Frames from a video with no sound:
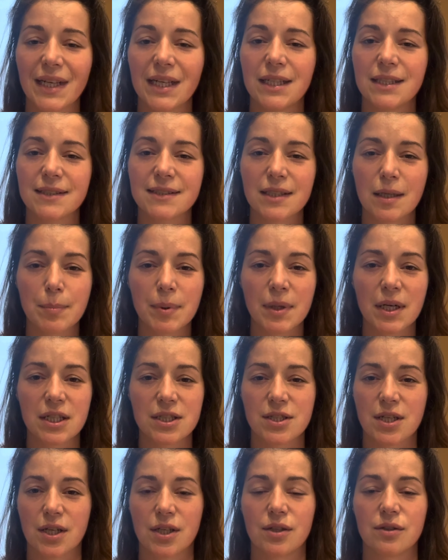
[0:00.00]

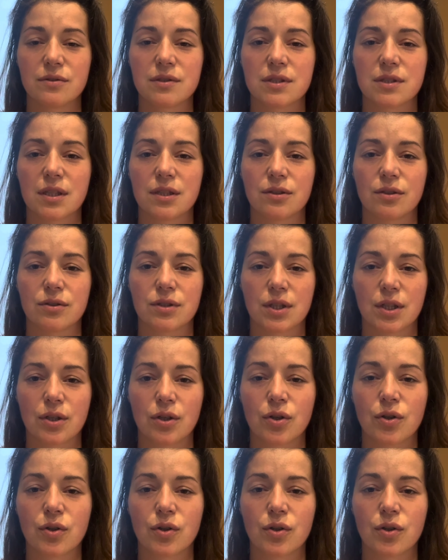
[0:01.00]
zapraszające do tego